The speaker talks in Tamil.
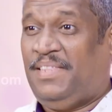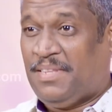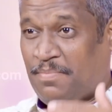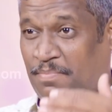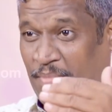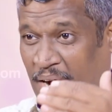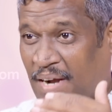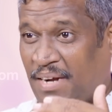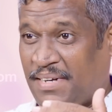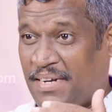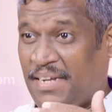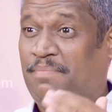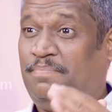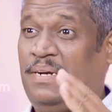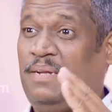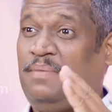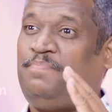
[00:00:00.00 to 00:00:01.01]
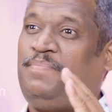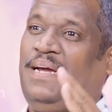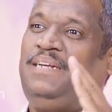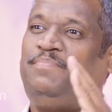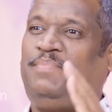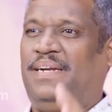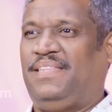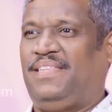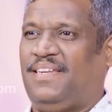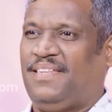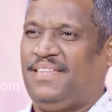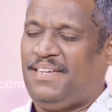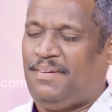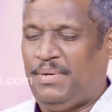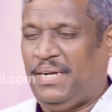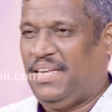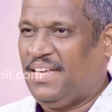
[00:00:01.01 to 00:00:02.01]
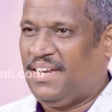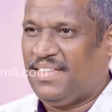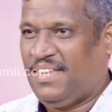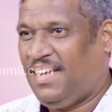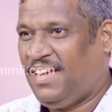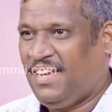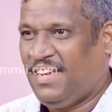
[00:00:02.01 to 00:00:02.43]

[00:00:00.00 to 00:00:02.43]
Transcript: இந்த மால்ட் எப்படி பயன்படுத்துறது அப்படிங்கிறத